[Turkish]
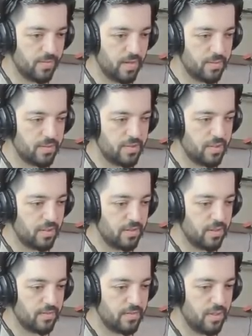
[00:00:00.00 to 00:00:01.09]
Drop varmış
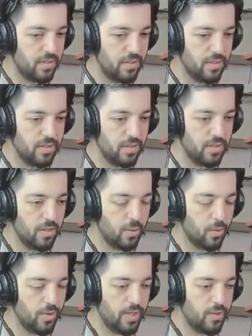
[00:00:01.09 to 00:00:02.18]
sağ tarafta.
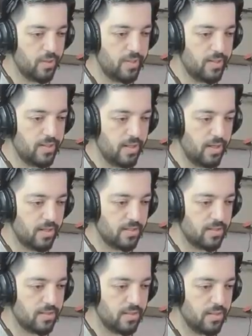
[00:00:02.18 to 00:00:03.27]
Oraya yönelirler
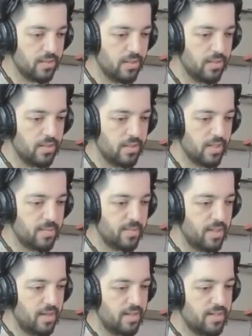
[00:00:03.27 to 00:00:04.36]
aslında.
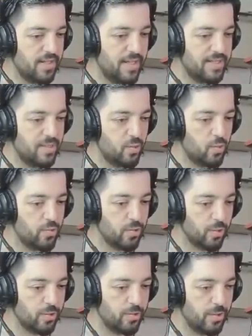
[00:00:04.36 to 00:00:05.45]
Yanından araçla geçse çok
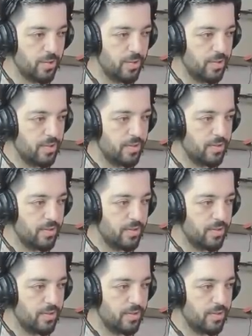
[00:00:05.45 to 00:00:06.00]
güzel olur.